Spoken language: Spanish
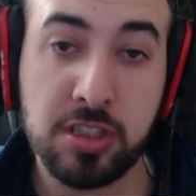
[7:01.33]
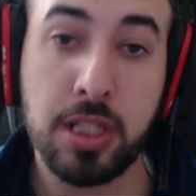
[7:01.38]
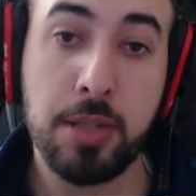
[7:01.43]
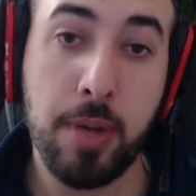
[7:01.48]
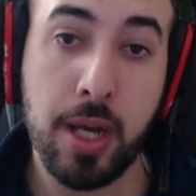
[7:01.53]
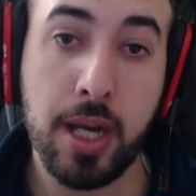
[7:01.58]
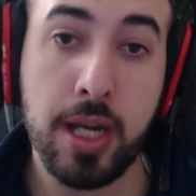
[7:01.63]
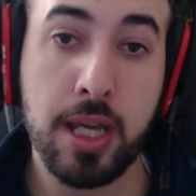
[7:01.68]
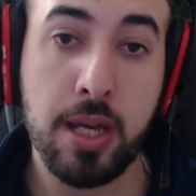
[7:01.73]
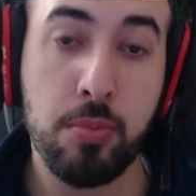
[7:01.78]
sí
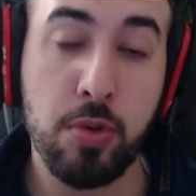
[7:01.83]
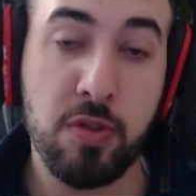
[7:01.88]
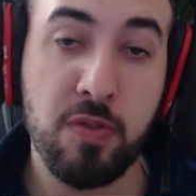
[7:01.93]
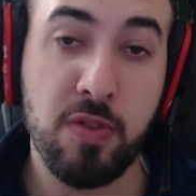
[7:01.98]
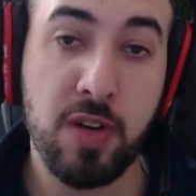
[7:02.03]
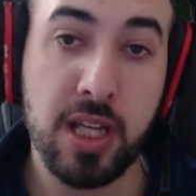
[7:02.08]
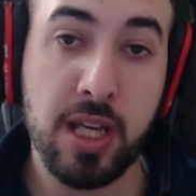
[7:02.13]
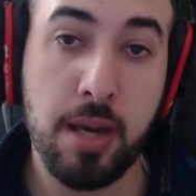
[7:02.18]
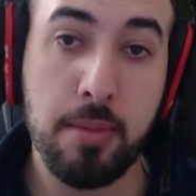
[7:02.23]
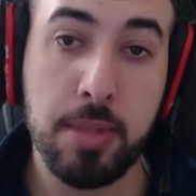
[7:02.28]
me haría muy
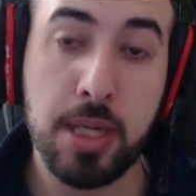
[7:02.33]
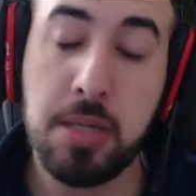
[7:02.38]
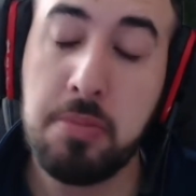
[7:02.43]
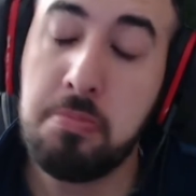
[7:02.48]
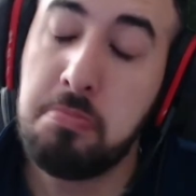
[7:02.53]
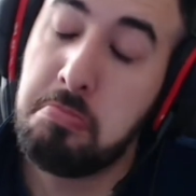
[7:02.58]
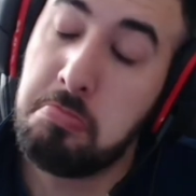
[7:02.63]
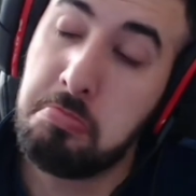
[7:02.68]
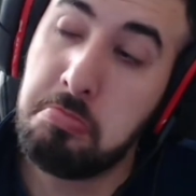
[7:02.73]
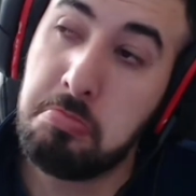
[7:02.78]
feliz a mí.
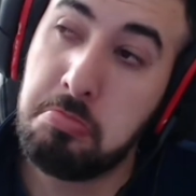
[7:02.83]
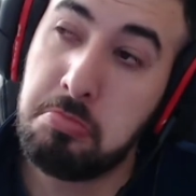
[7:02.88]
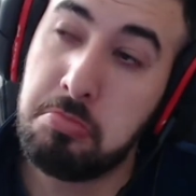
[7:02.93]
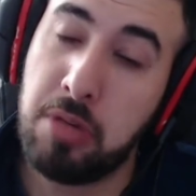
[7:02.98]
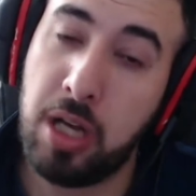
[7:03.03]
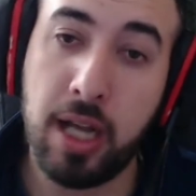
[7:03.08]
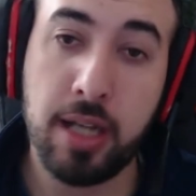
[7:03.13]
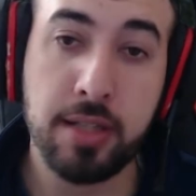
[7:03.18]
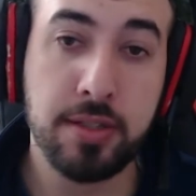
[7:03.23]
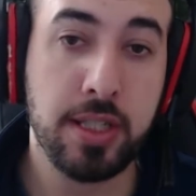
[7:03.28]

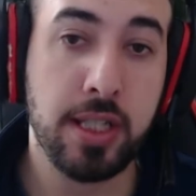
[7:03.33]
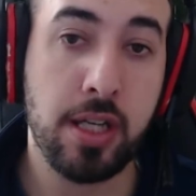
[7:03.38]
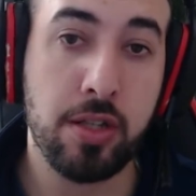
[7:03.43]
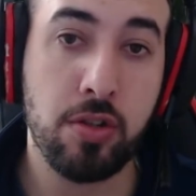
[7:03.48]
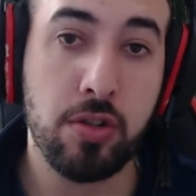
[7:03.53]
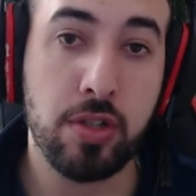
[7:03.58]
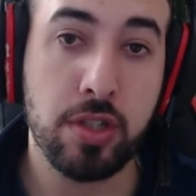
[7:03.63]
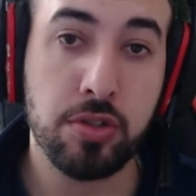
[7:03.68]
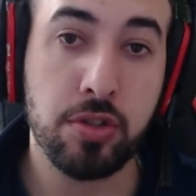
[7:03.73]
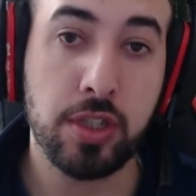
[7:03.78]
Así que
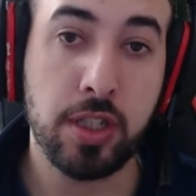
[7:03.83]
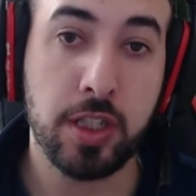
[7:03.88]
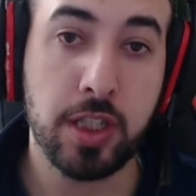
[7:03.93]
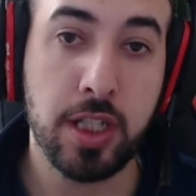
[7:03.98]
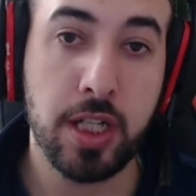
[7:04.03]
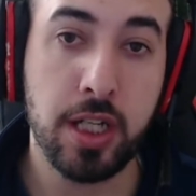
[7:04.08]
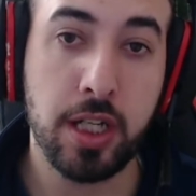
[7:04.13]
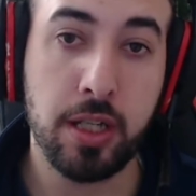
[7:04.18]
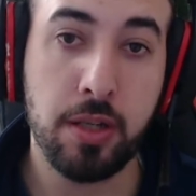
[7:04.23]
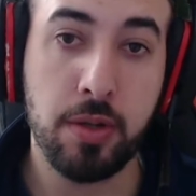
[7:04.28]
con eso te
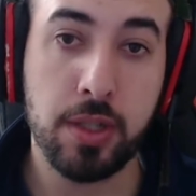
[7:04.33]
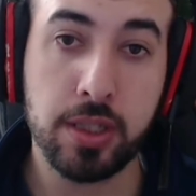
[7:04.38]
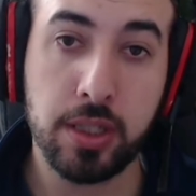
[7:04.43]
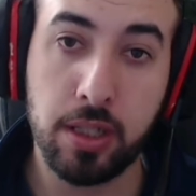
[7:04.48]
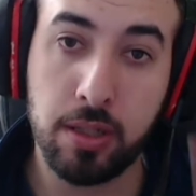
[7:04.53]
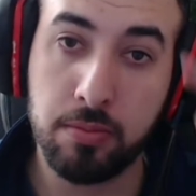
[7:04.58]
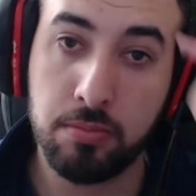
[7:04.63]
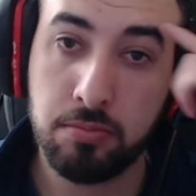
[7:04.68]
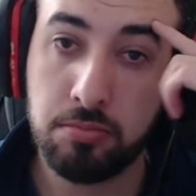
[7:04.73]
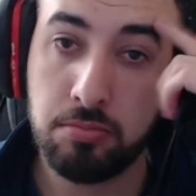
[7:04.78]
tiene que
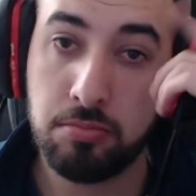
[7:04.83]
bastar.